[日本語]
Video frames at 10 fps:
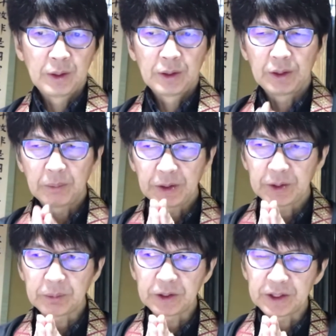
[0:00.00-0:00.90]

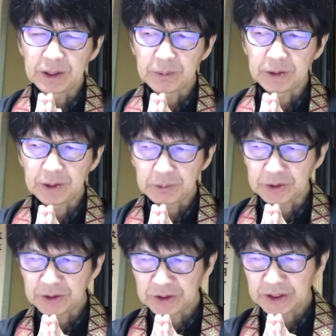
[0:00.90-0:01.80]
ナマンダ仏ナマンダ
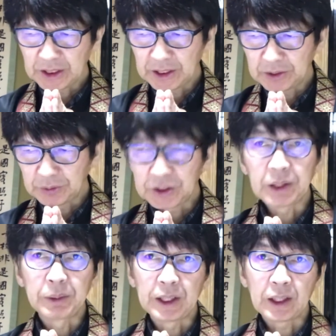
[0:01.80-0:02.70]
仏司会のう
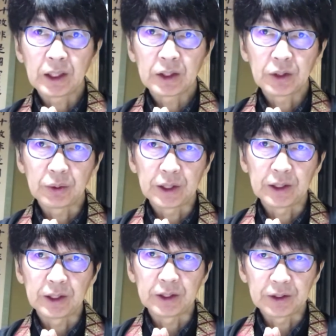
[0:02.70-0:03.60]
ち皆兄弟な
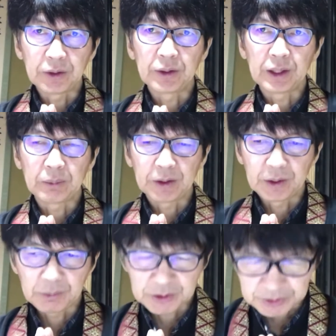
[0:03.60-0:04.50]
りと
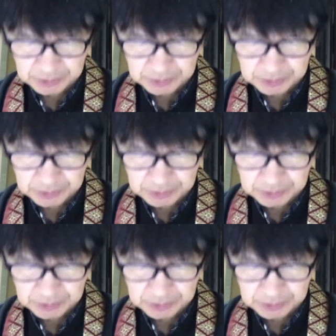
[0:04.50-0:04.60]
ナマンダ仏ナ